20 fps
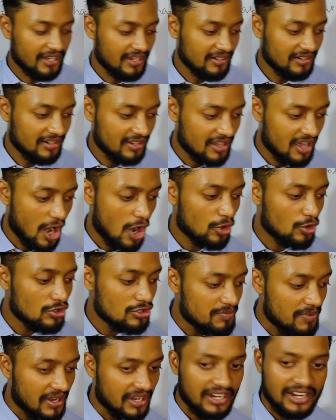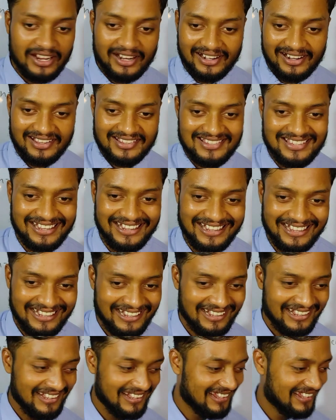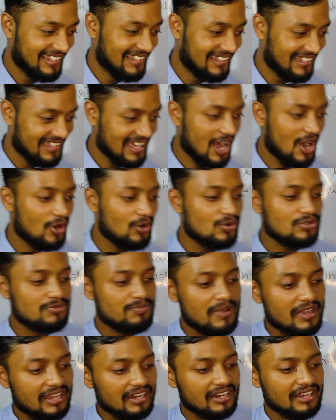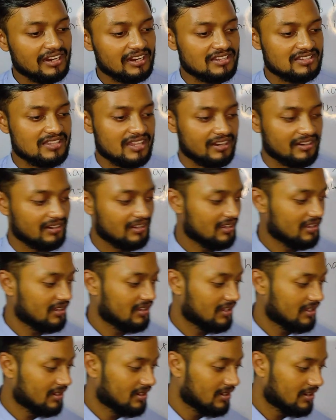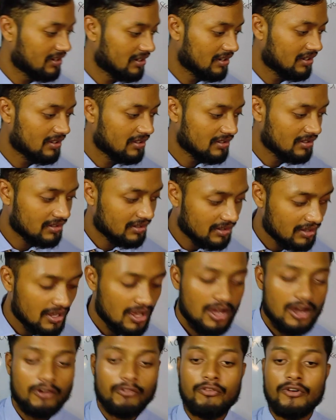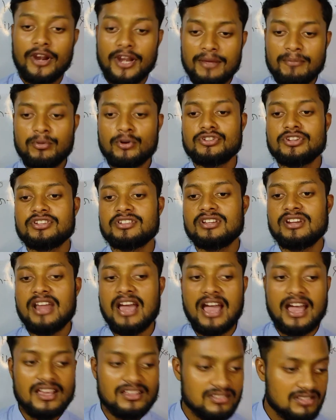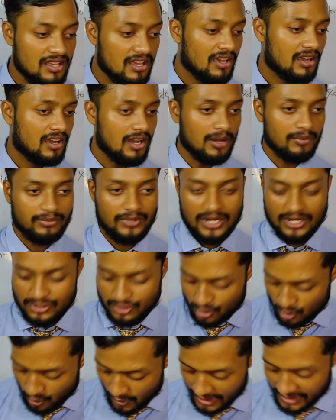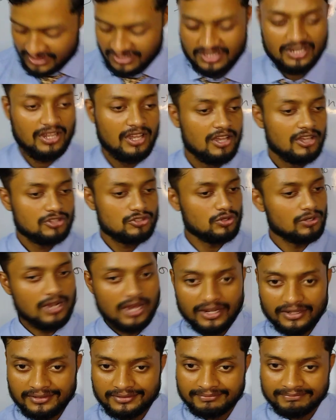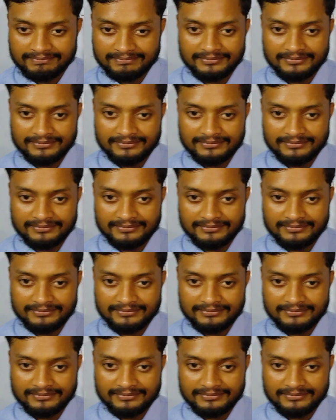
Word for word: देन हाउ डू स्पीक इन इंग्लिश हाउ to स्पीक इन इंग्लिश देन Procession had come. Wedding procession has come. That's great. So done?